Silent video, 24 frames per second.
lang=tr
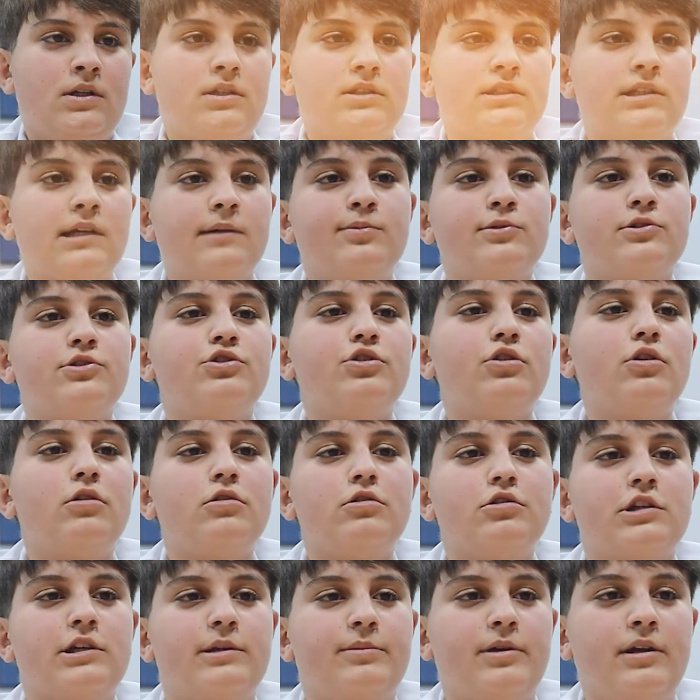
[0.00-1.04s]

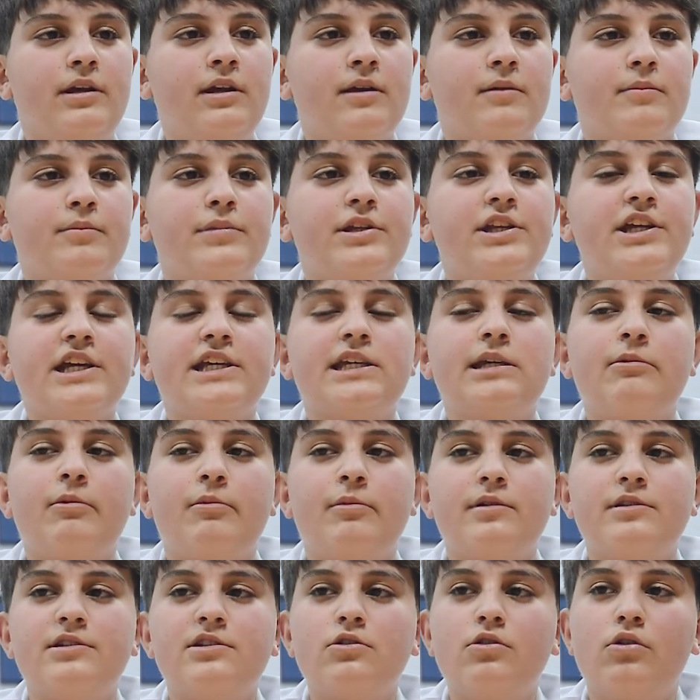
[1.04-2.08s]
Sabuncuoğlu gibi bir
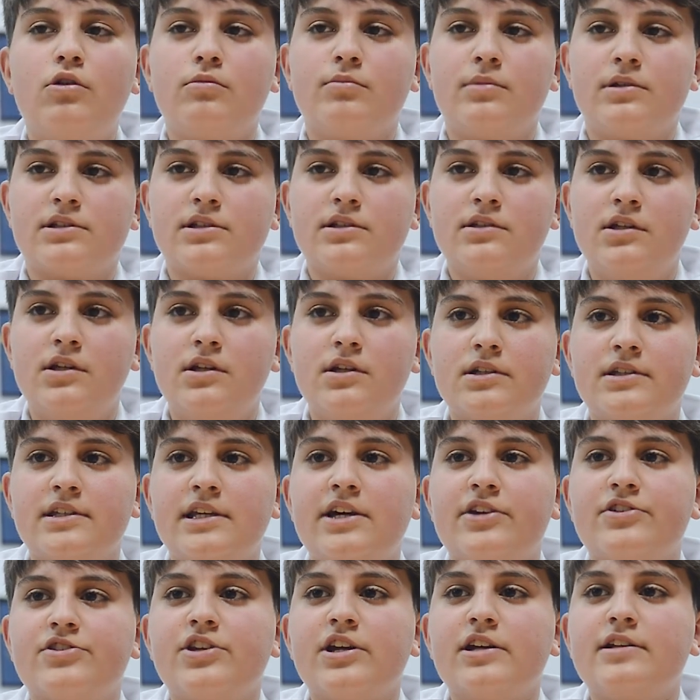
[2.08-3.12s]
ekibimizin olması
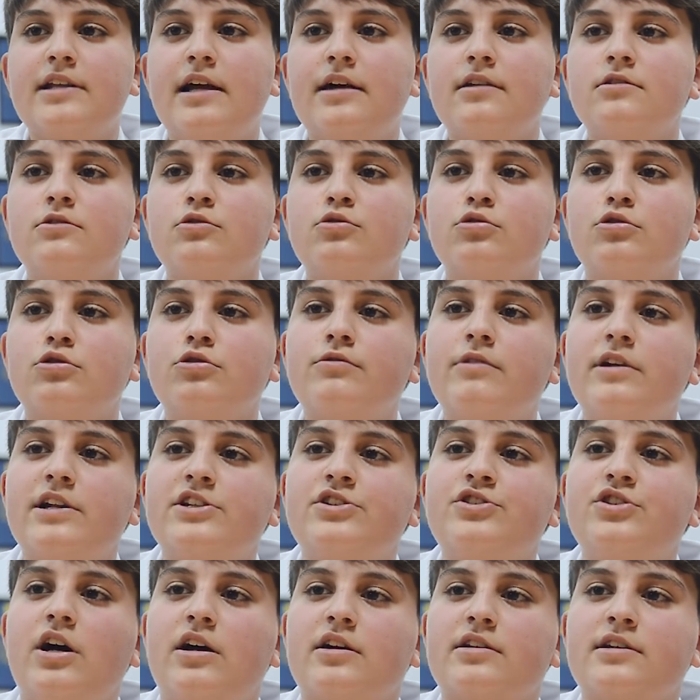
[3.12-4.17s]
gerçekten gurur
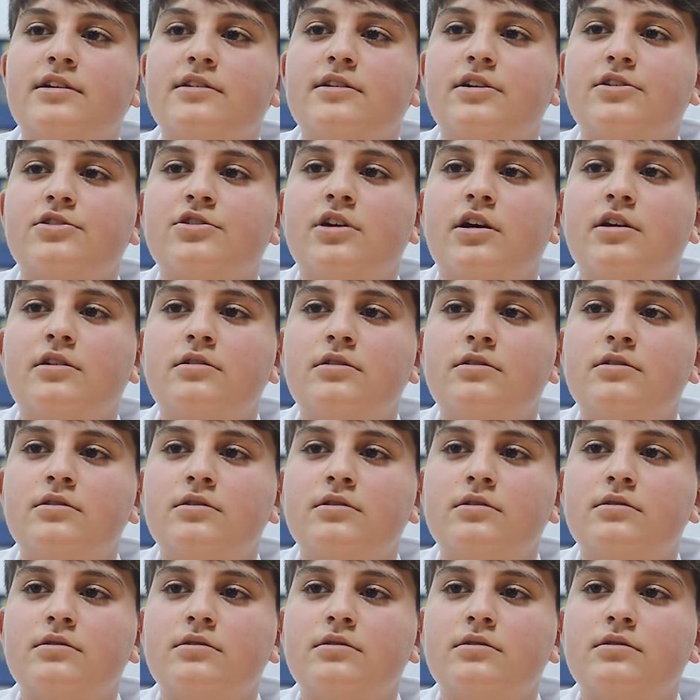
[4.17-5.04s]
verici arkadaşlar.